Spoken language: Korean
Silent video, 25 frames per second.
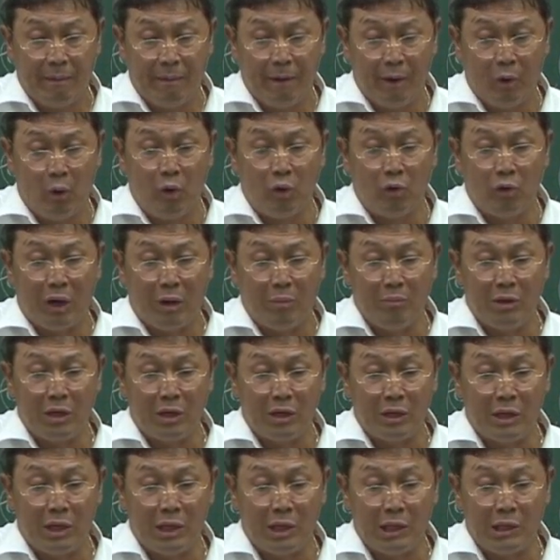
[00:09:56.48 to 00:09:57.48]
오늘도 한 명
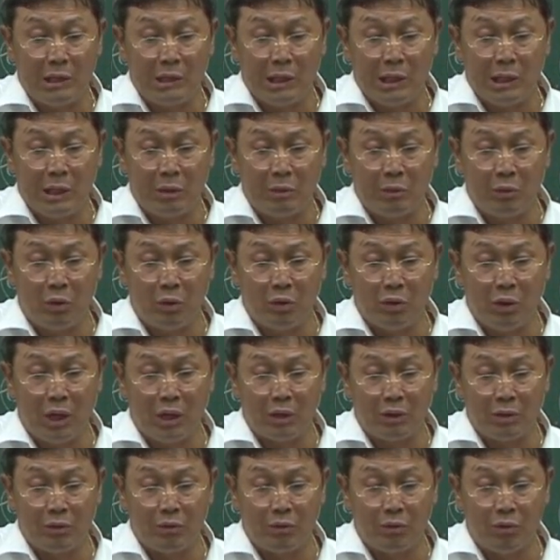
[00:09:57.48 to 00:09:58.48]
그래, 이제
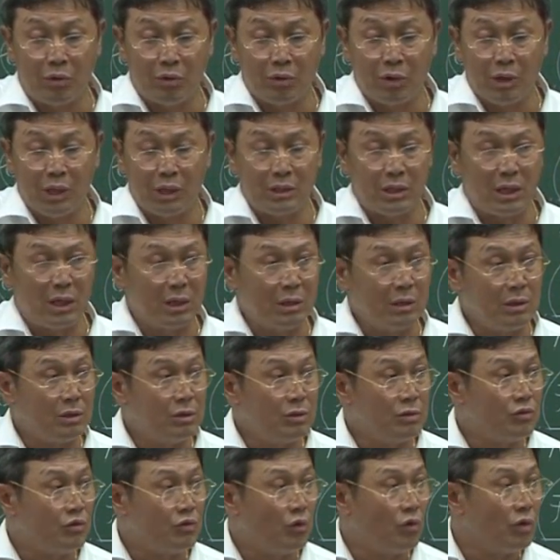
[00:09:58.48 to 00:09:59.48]
고등학교, 고등학생,
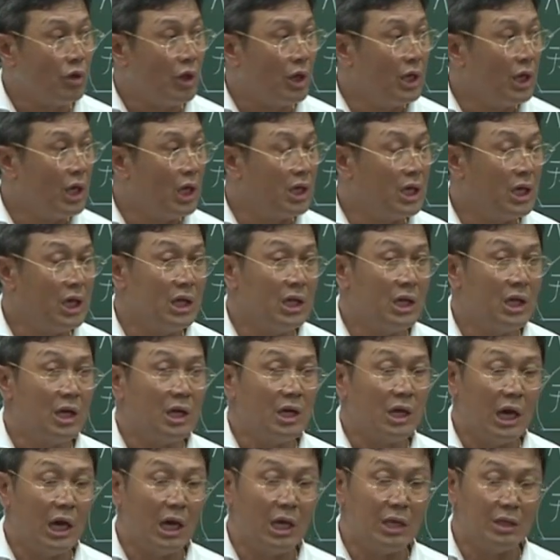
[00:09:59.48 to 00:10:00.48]
고등학교 일
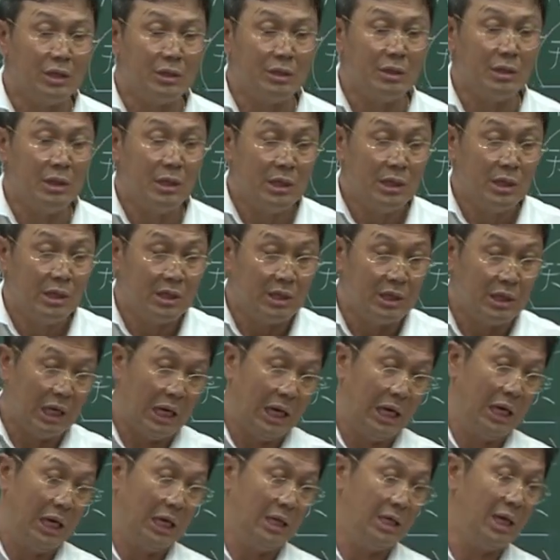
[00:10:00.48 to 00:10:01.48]
학년인데, 야는,
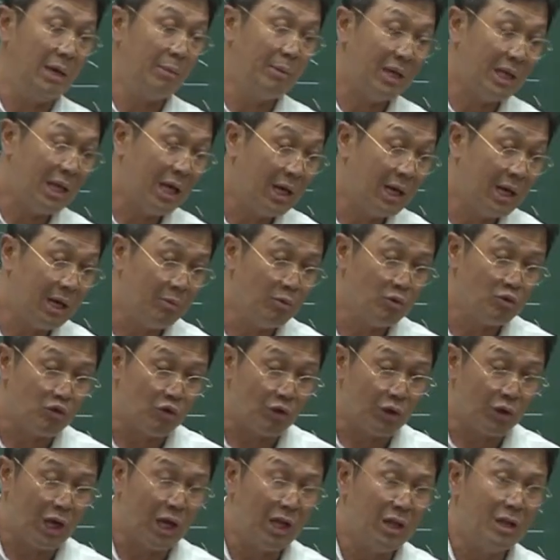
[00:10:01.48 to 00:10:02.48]
야, 예배당 가면
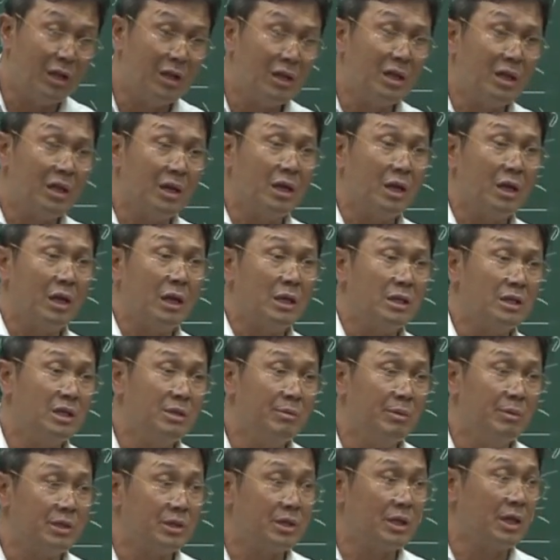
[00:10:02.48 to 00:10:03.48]
좋겠는데
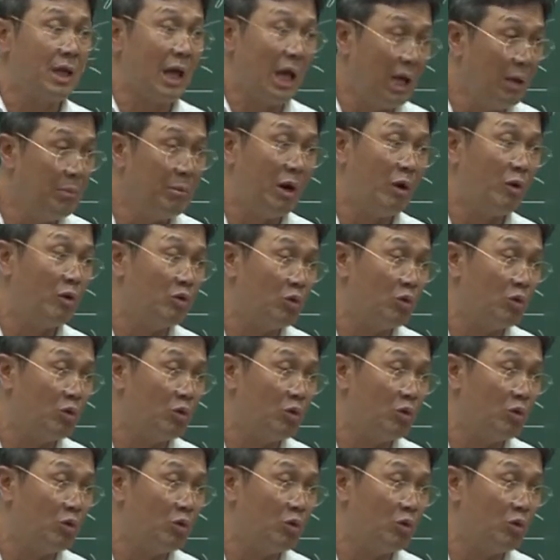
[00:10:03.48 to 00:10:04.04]
집에서 게임하고